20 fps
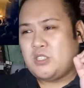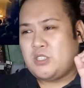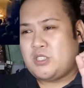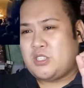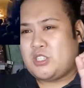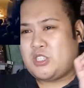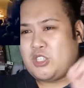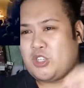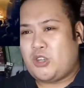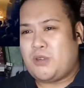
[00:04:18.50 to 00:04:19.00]

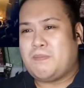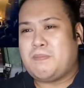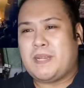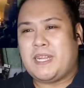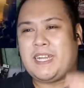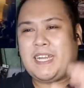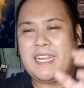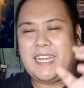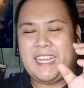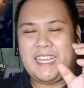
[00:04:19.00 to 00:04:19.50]

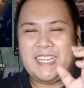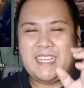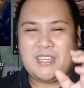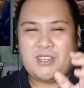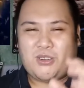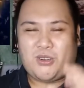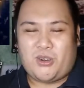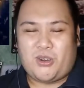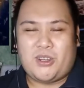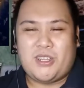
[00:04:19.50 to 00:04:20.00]
Sobrang
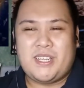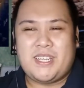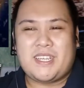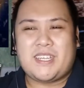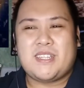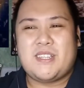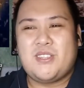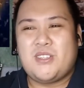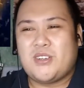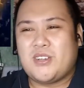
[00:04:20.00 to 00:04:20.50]
iconic
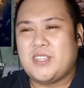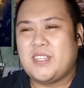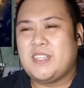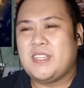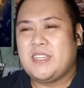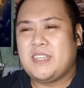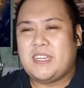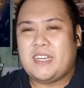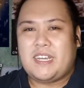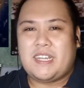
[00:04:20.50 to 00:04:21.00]
nun
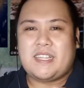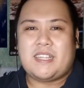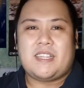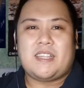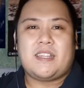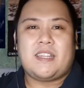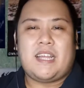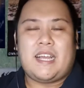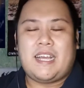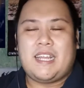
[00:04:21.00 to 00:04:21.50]
at
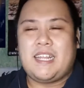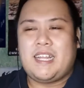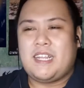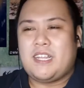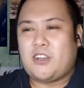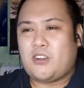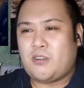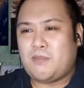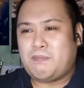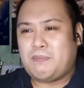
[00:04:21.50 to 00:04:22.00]

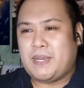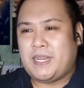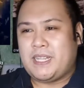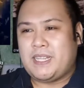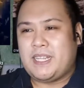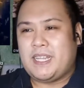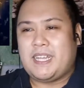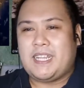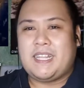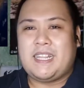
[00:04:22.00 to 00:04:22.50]
naalala ko pa
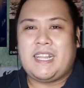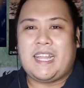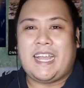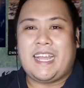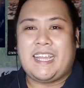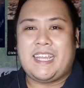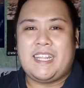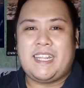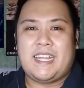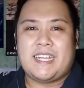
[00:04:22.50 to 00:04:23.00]
na
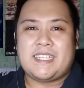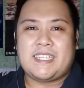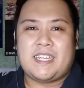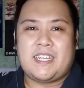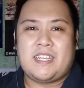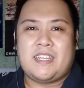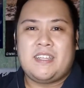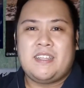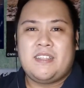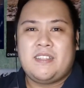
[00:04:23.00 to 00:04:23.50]
lagi
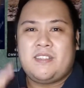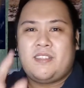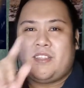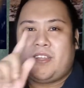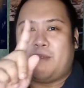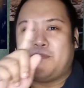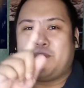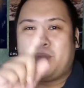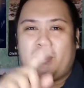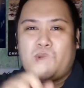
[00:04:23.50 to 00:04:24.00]
nasa
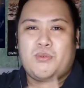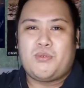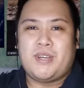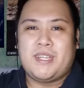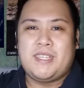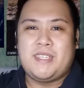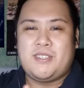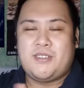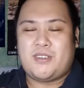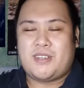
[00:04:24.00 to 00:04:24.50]
number
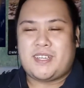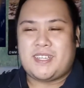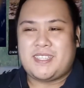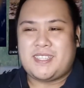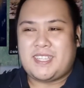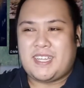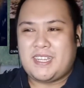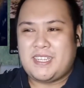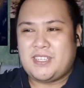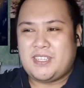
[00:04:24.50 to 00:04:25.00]
1 yung
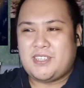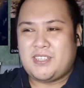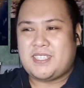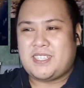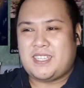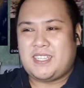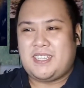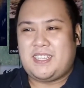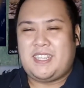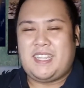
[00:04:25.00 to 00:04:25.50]
kantang yan
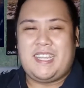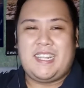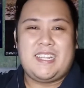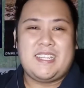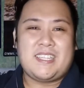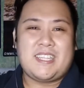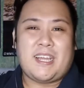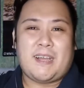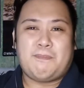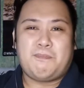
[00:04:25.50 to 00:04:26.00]
sa
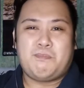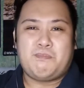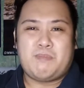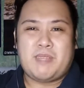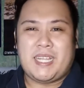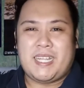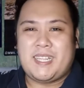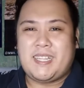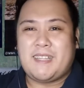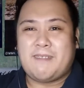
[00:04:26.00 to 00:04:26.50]
daily top
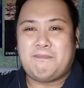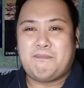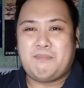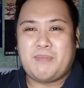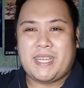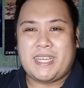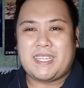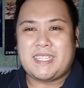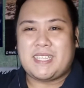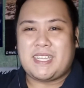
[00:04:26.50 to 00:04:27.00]
10 na
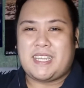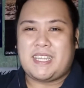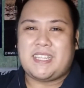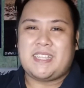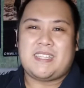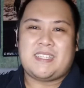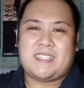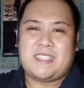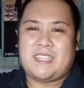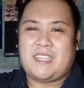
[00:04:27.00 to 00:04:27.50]
mix at
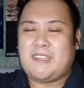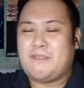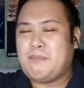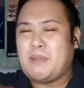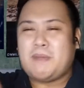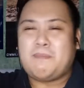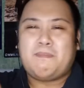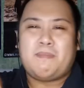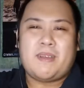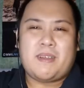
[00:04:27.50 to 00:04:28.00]
sa
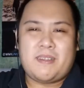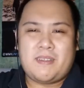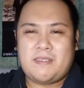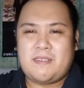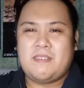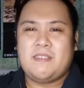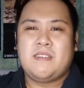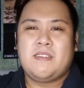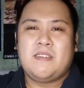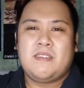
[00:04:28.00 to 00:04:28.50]
iba pang
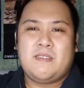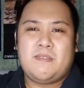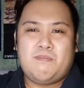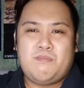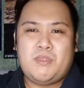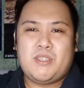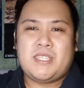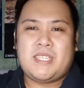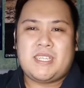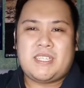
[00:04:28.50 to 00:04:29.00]

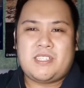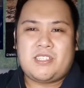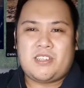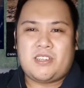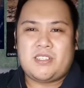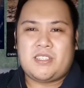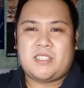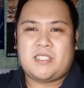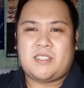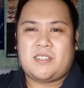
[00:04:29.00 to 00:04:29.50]
music
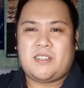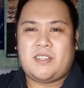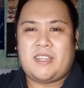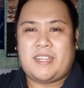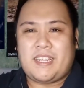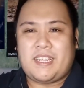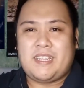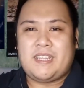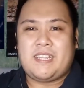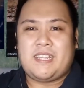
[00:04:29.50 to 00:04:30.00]
charts na
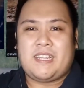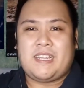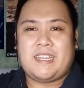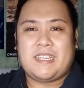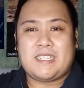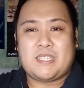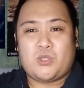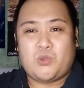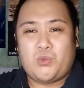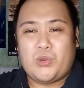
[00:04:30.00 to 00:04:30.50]
rin
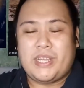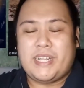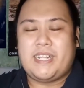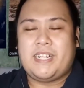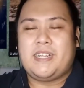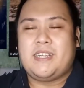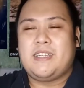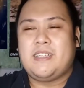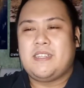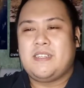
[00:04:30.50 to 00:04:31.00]
as well.
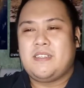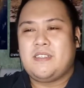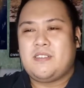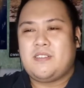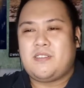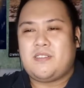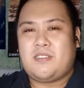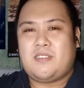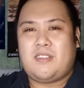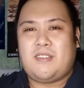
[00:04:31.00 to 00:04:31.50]

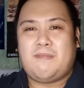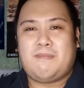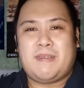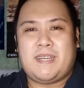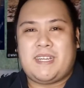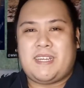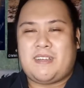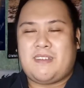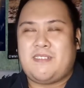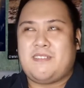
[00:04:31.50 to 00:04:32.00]

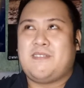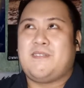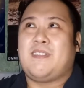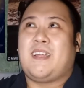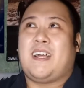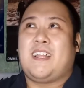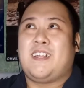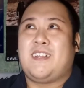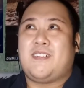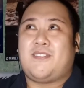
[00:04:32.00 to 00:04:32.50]
Diba?
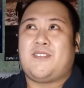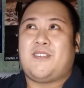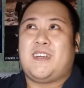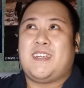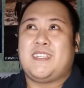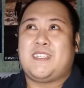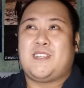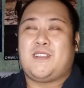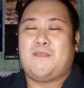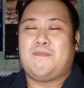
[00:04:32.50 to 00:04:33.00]
Naalala ko
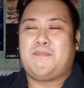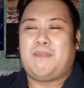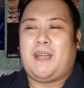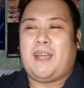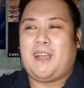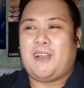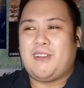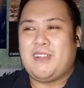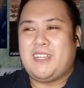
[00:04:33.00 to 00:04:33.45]
high school pa ako.